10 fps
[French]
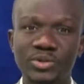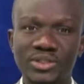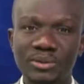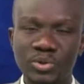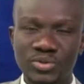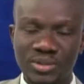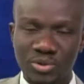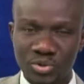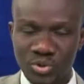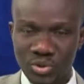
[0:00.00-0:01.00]
C'est le thème que nous
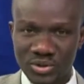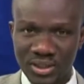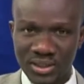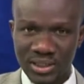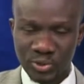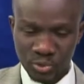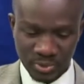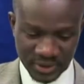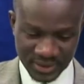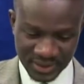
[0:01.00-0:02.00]
abordons dans la
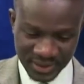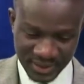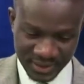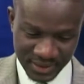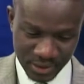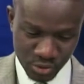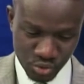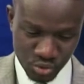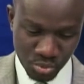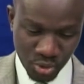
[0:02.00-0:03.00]
rubrique Les clés euh,
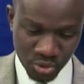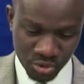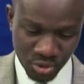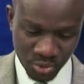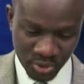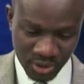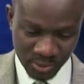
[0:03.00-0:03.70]
du monde, une